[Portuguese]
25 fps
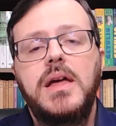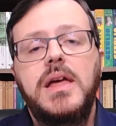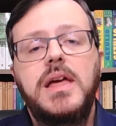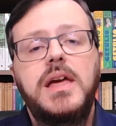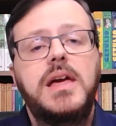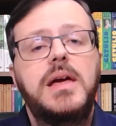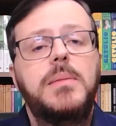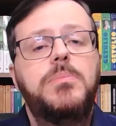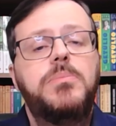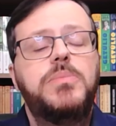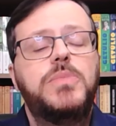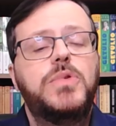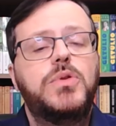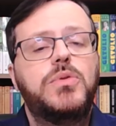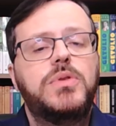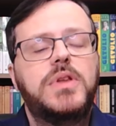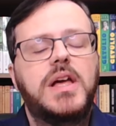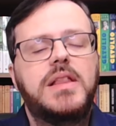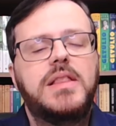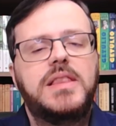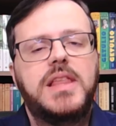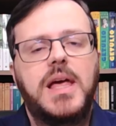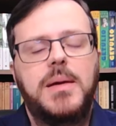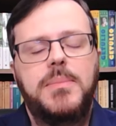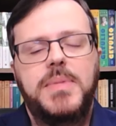E, num
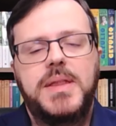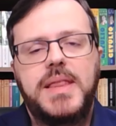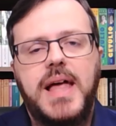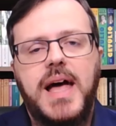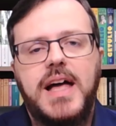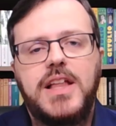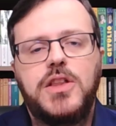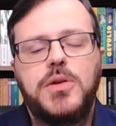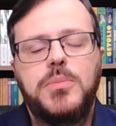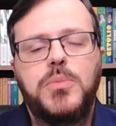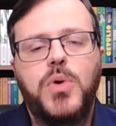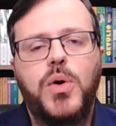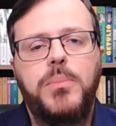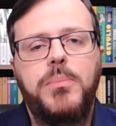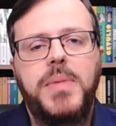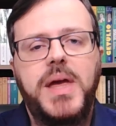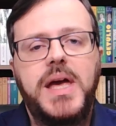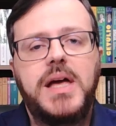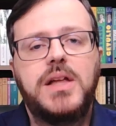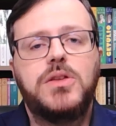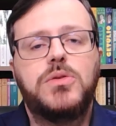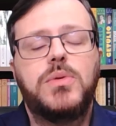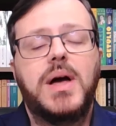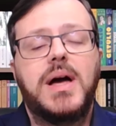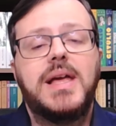determinado
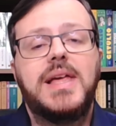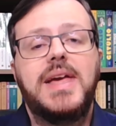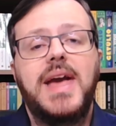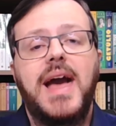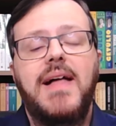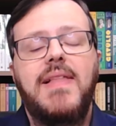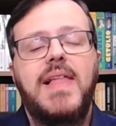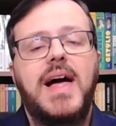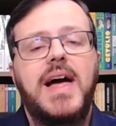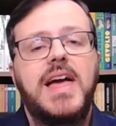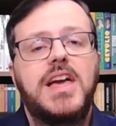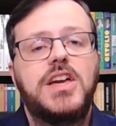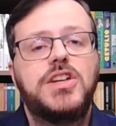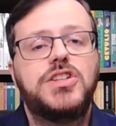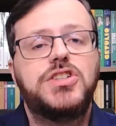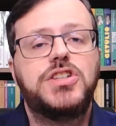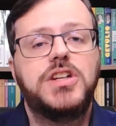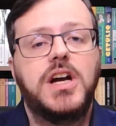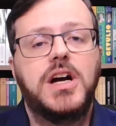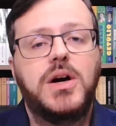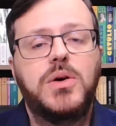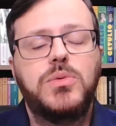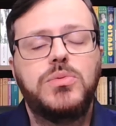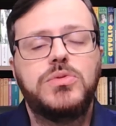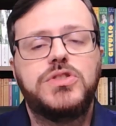momento, aquela
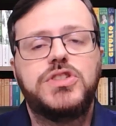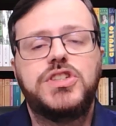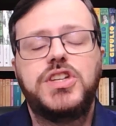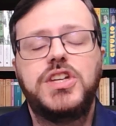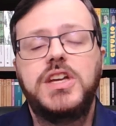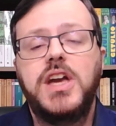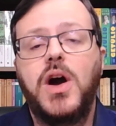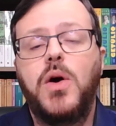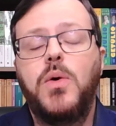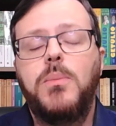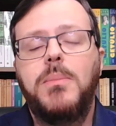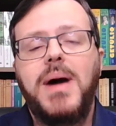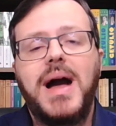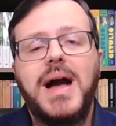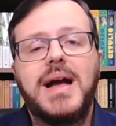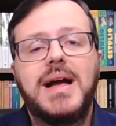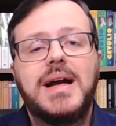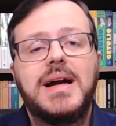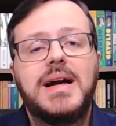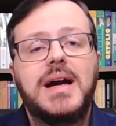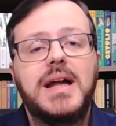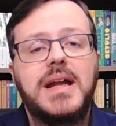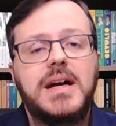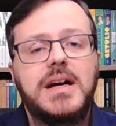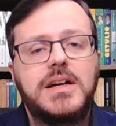região tinha uma
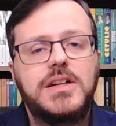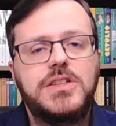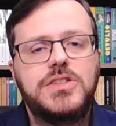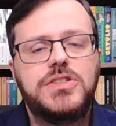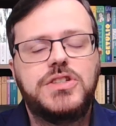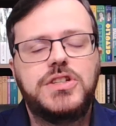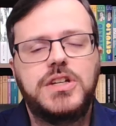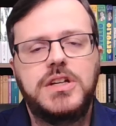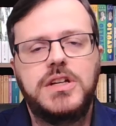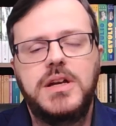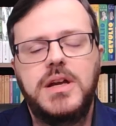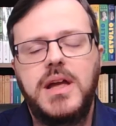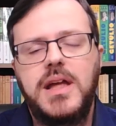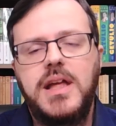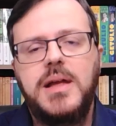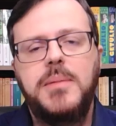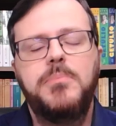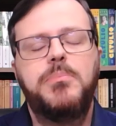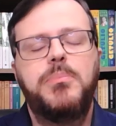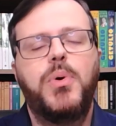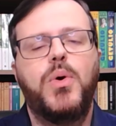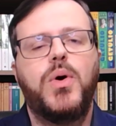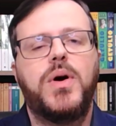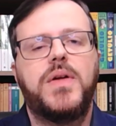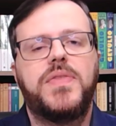grande
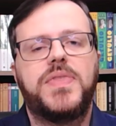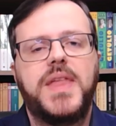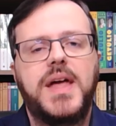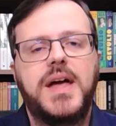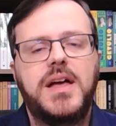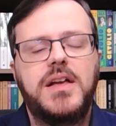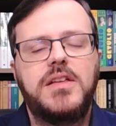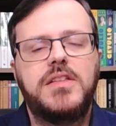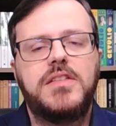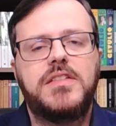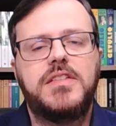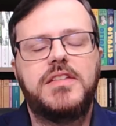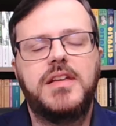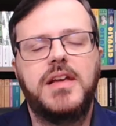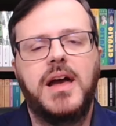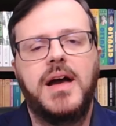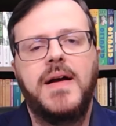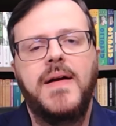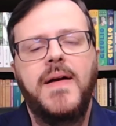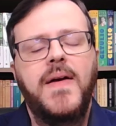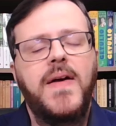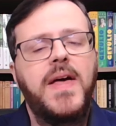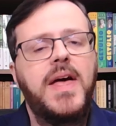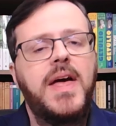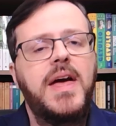
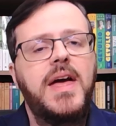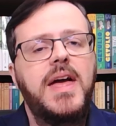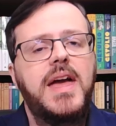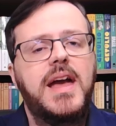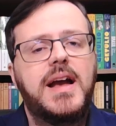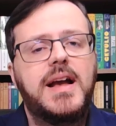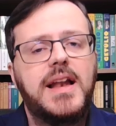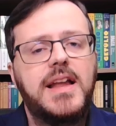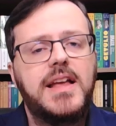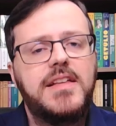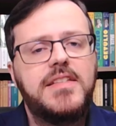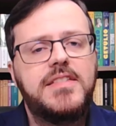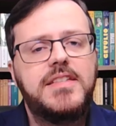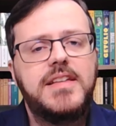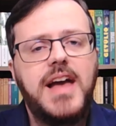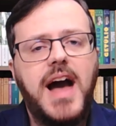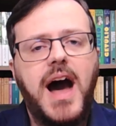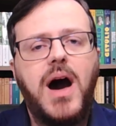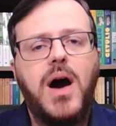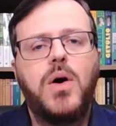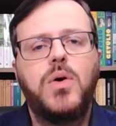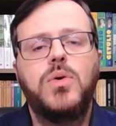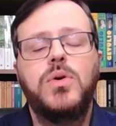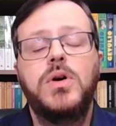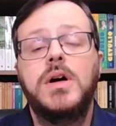importância
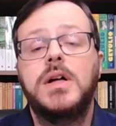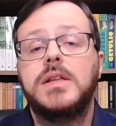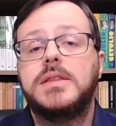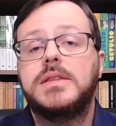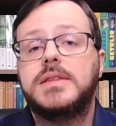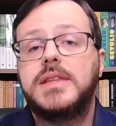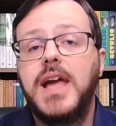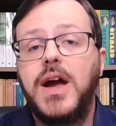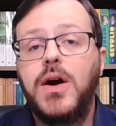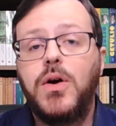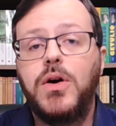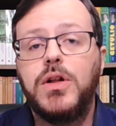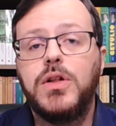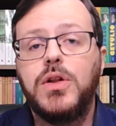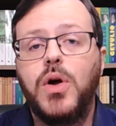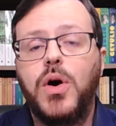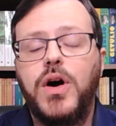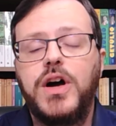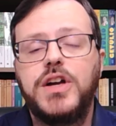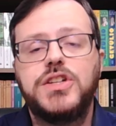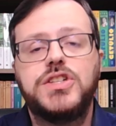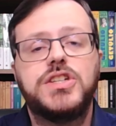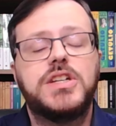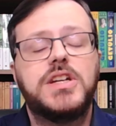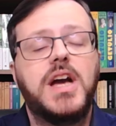eclesial,
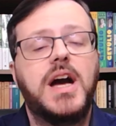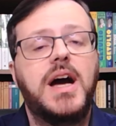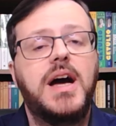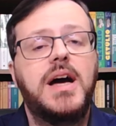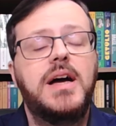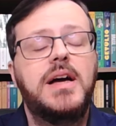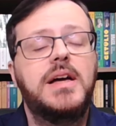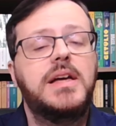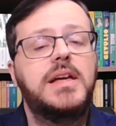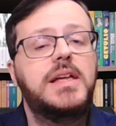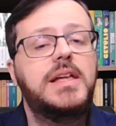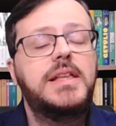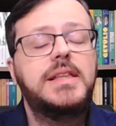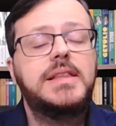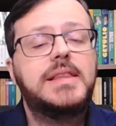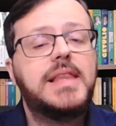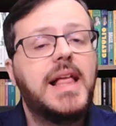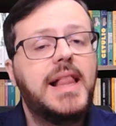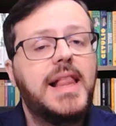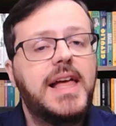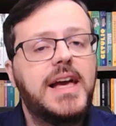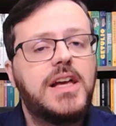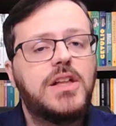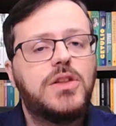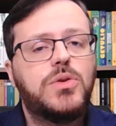teológica,
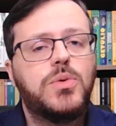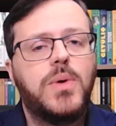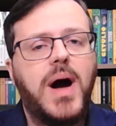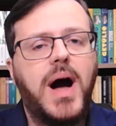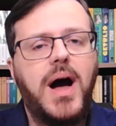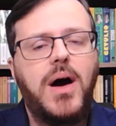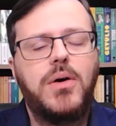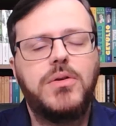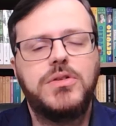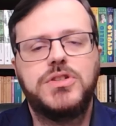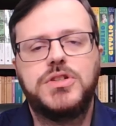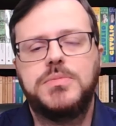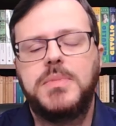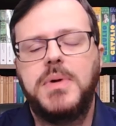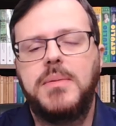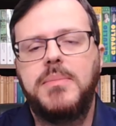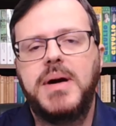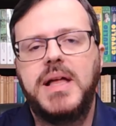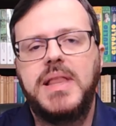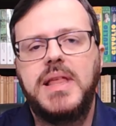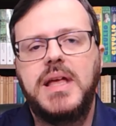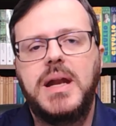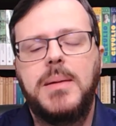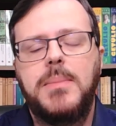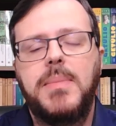intelectual, de uma
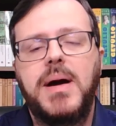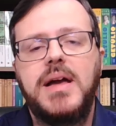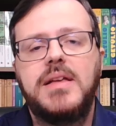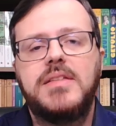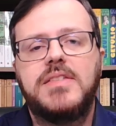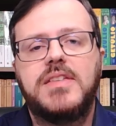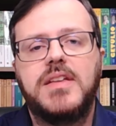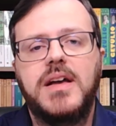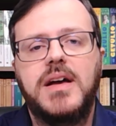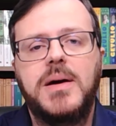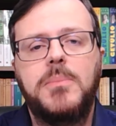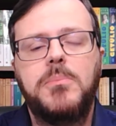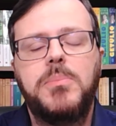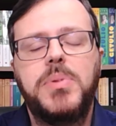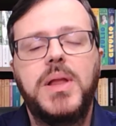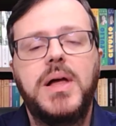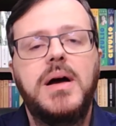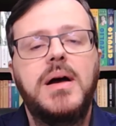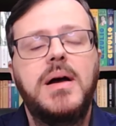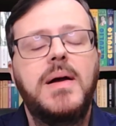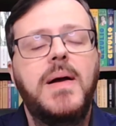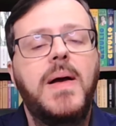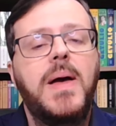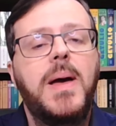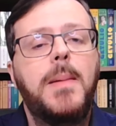maneira mais
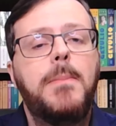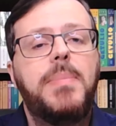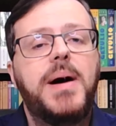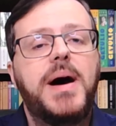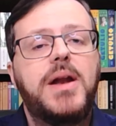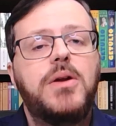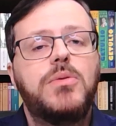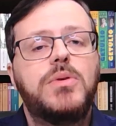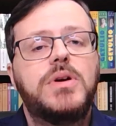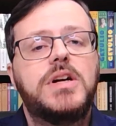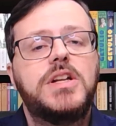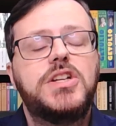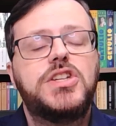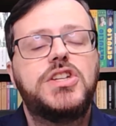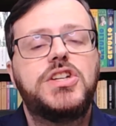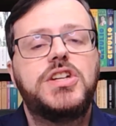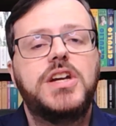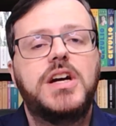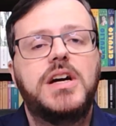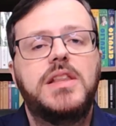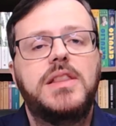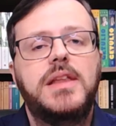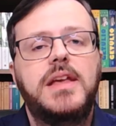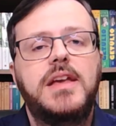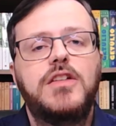ampla, para o
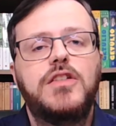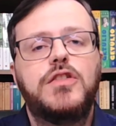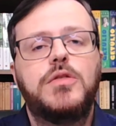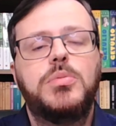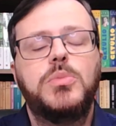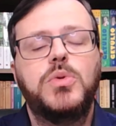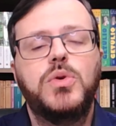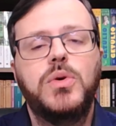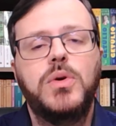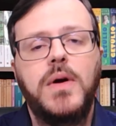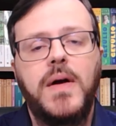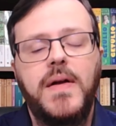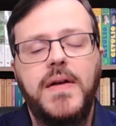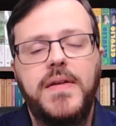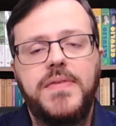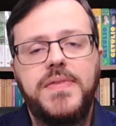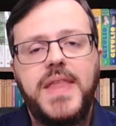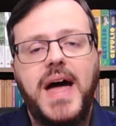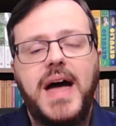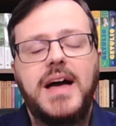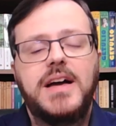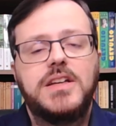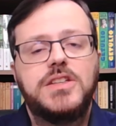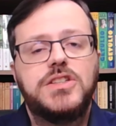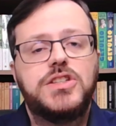cristianismo
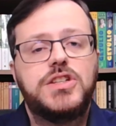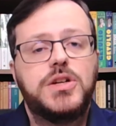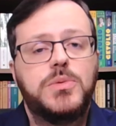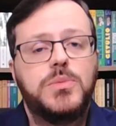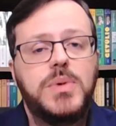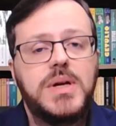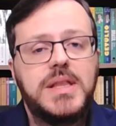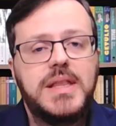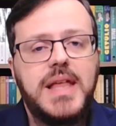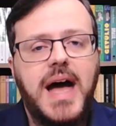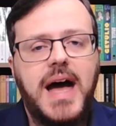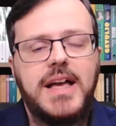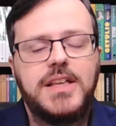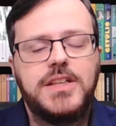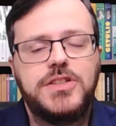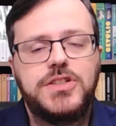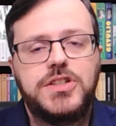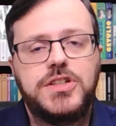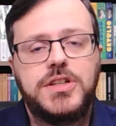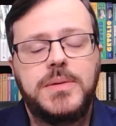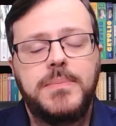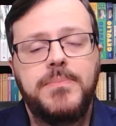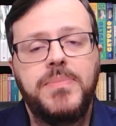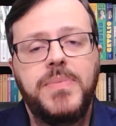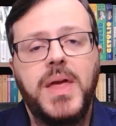da
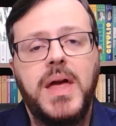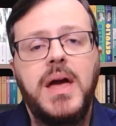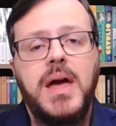antiguidade.